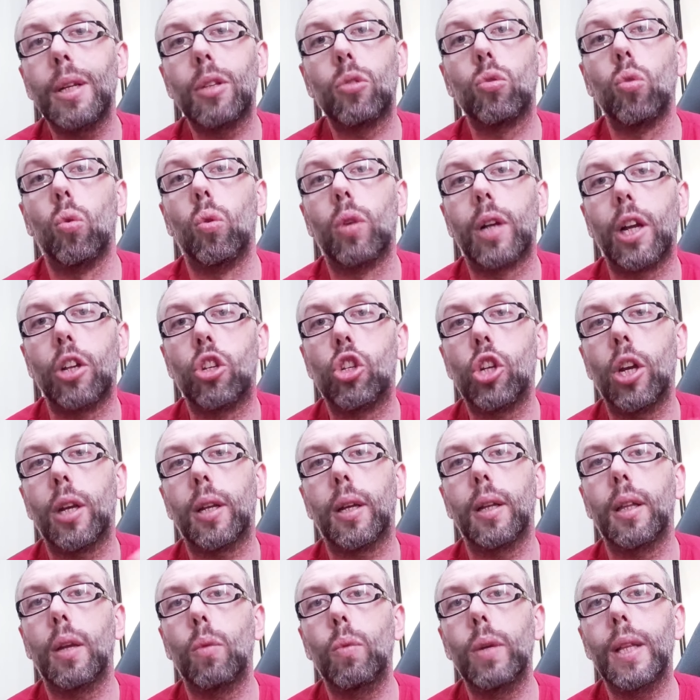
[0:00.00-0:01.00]
E tu che
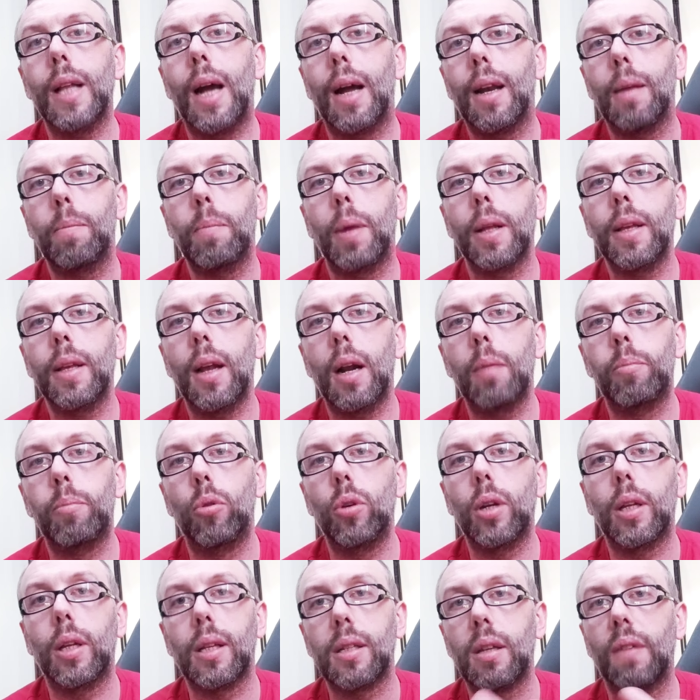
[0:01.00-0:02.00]
cerchi di guidare in maniera
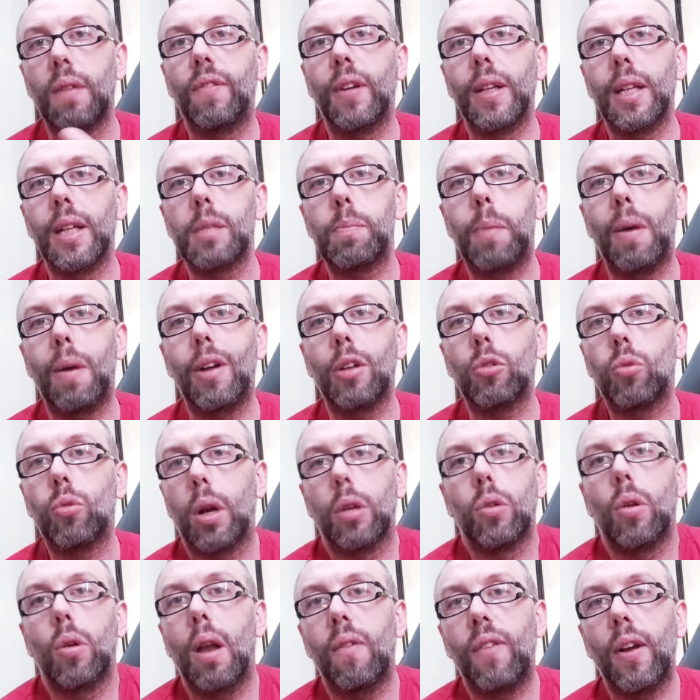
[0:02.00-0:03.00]
pulita, se fai una spavatura
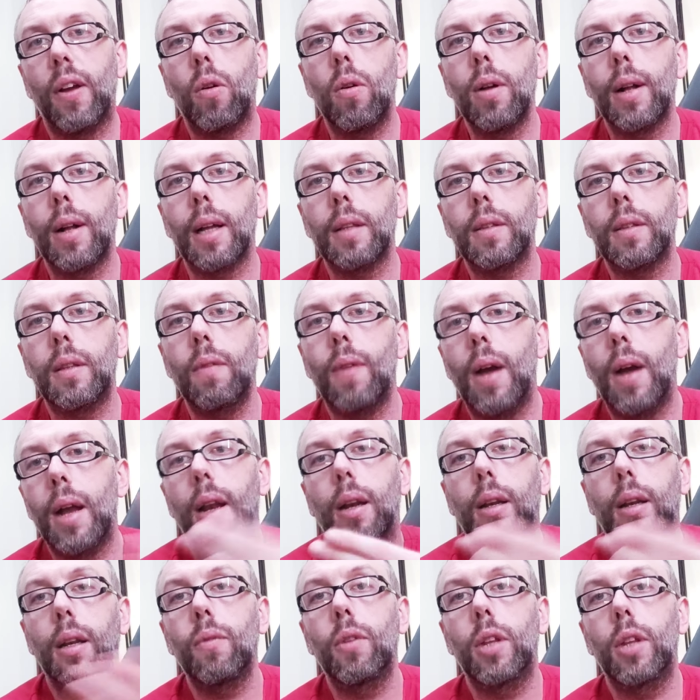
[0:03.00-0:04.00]
non la fai con cattiveria,
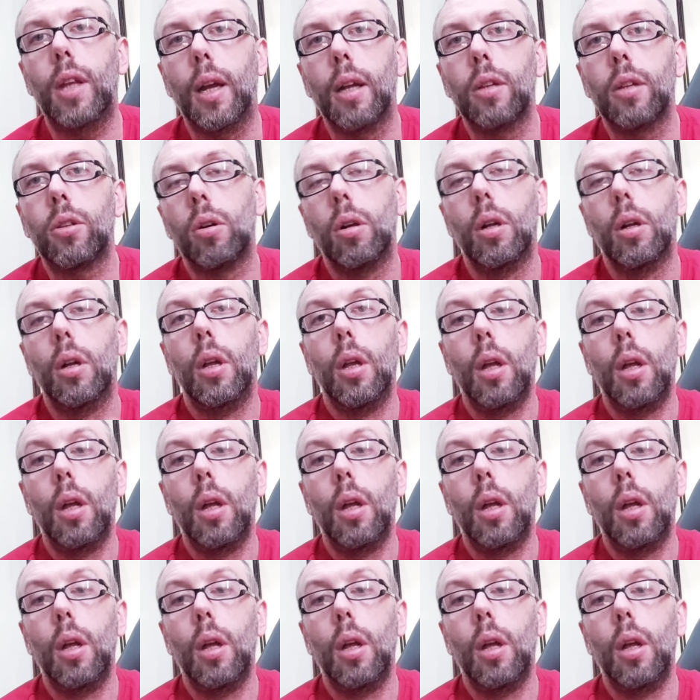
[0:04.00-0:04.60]
arrivi dietro.